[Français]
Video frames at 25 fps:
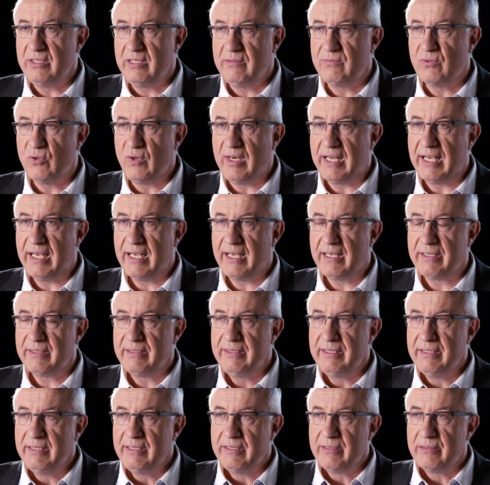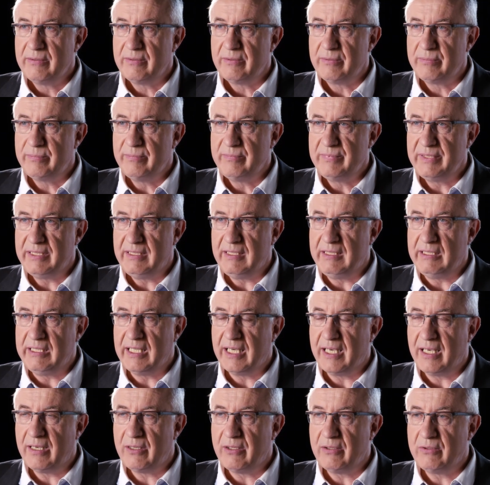niveau-là, euh, il y
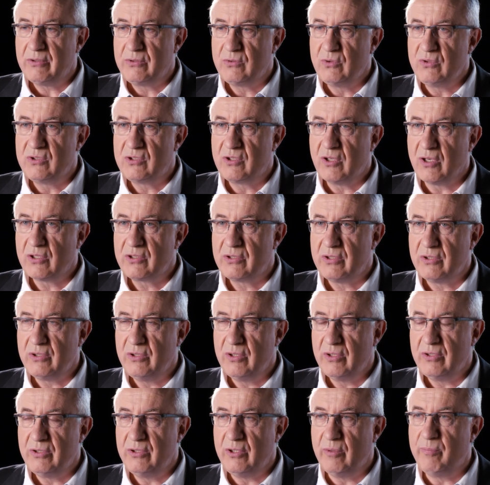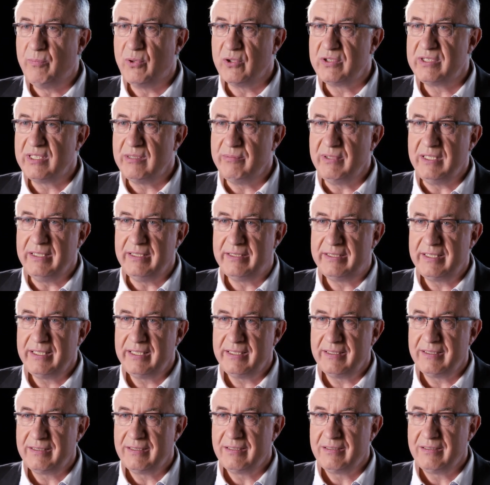a toutes sortes de,
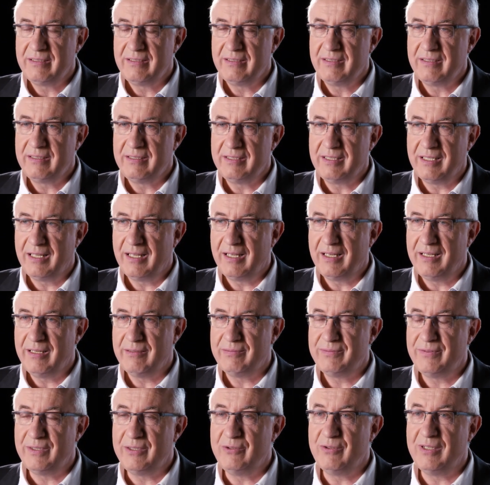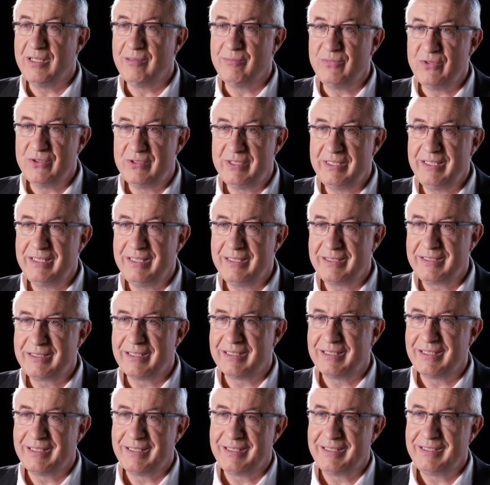possibilités. Il y a la fête de la musique,
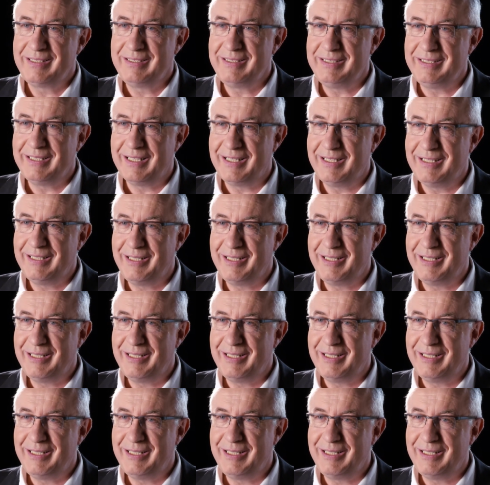il y a